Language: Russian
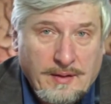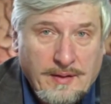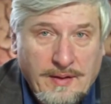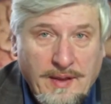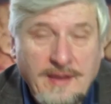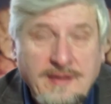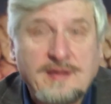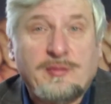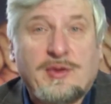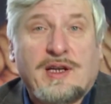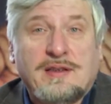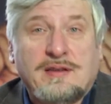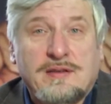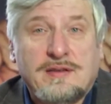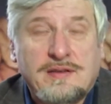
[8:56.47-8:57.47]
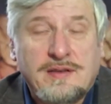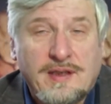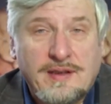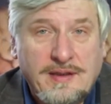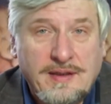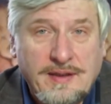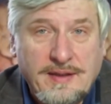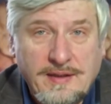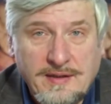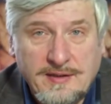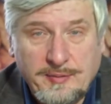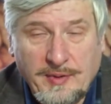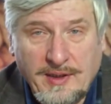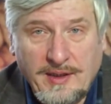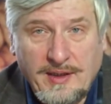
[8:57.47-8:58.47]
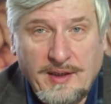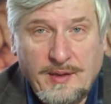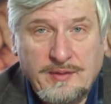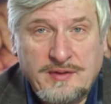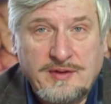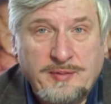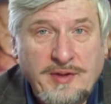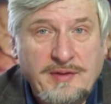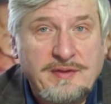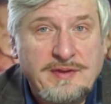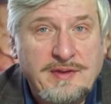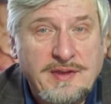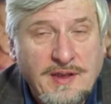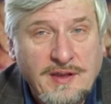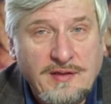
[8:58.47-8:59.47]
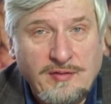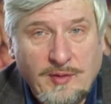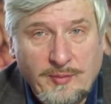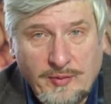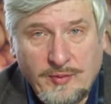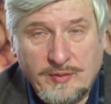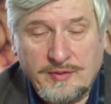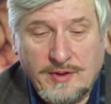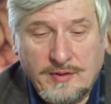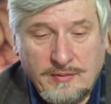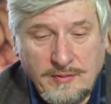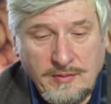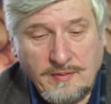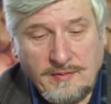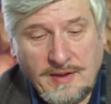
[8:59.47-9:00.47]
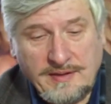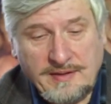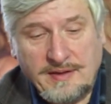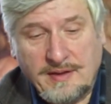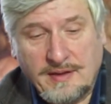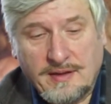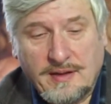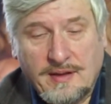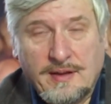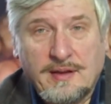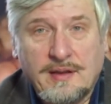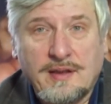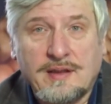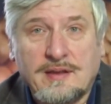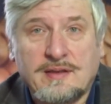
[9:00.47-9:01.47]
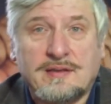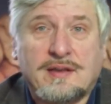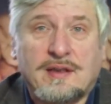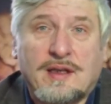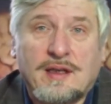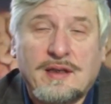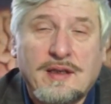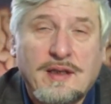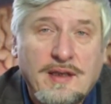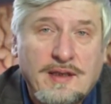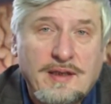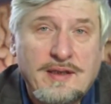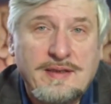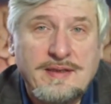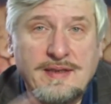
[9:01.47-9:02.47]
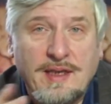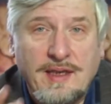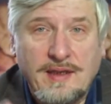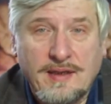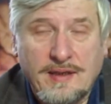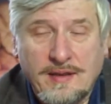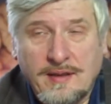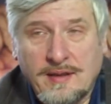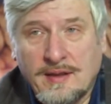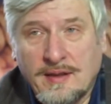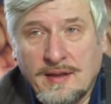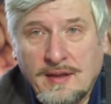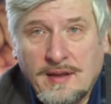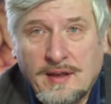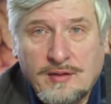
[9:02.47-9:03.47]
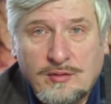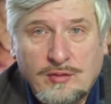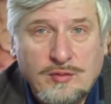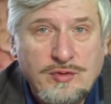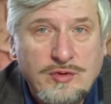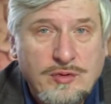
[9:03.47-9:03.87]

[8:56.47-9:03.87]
Я изобразил, где они располагаются. Теперь возникает вопрос, откуда возникла эта странная идея о том,